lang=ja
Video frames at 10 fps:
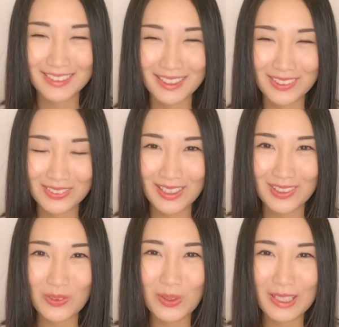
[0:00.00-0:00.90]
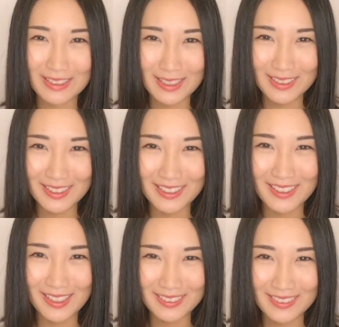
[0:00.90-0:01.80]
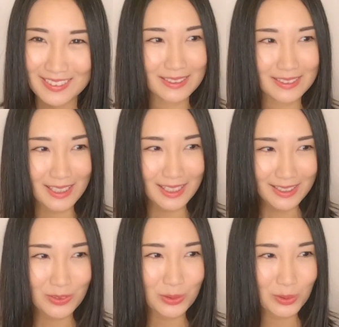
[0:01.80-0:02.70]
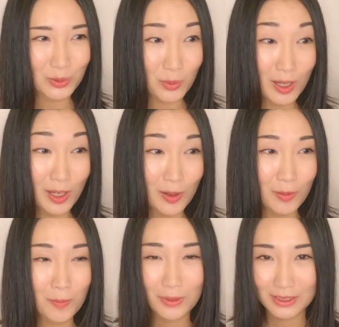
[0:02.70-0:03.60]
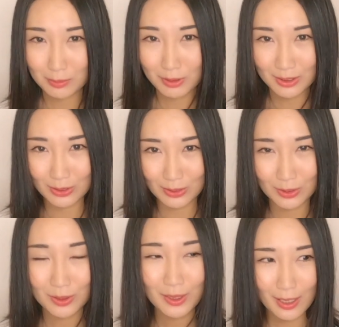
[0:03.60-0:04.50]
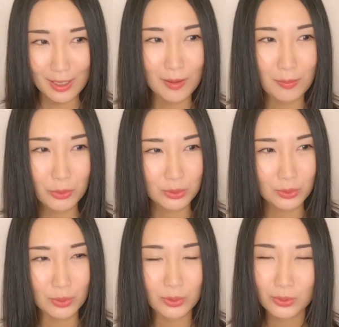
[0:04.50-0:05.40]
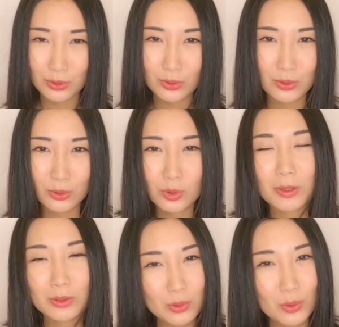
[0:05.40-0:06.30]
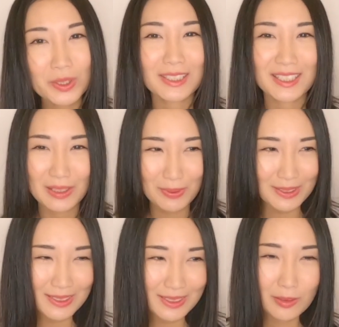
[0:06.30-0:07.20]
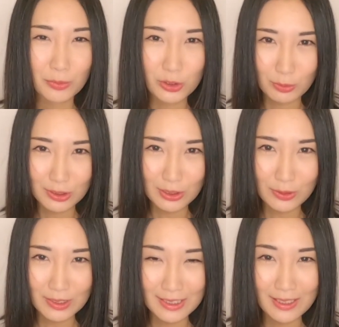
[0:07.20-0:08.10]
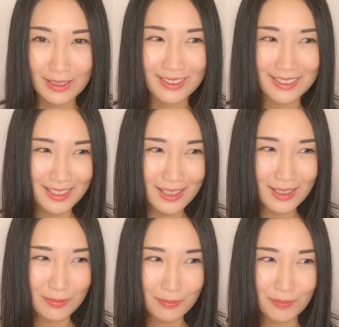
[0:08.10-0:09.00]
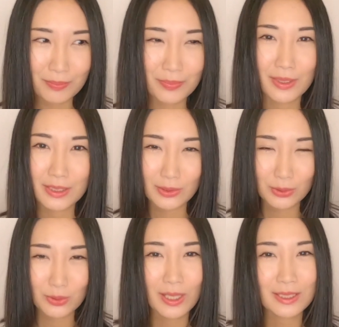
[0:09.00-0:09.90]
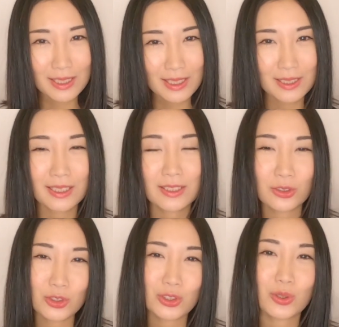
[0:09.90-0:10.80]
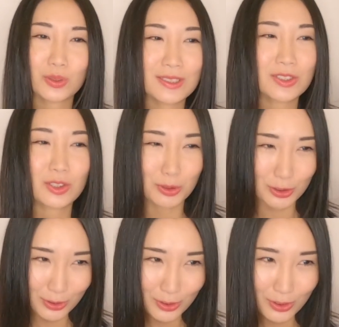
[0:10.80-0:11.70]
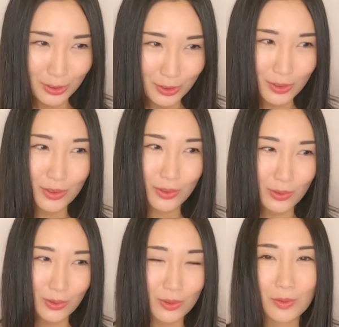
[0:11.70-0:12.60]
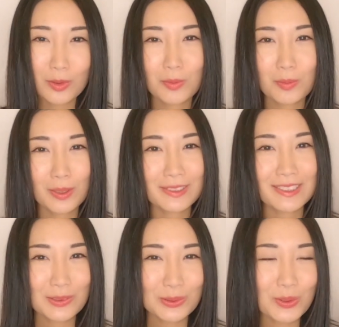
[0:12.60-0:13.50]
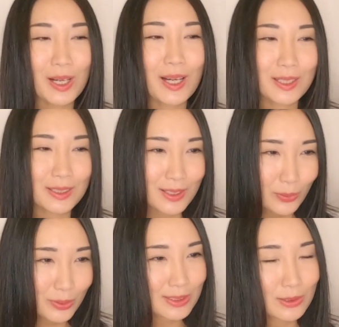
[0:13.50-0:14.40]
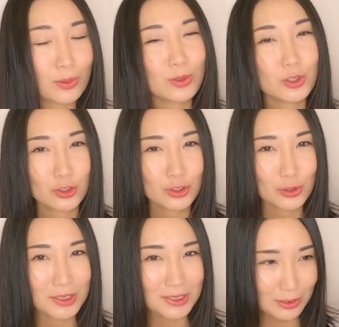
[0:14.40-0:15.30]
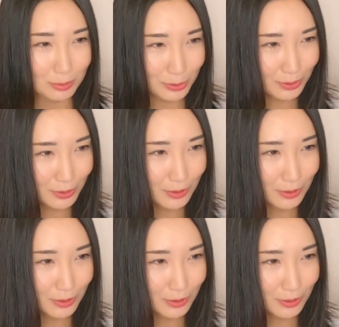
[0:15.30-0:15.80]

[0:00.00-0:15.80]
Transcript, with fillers: 次の単語はさらにです。さらにというのは、ますますやもっとという言葉と似ています。もしもしゆうすけさんが言った仕事がさらに順調に進むを、まあ、仕事がなお一層順調に進む。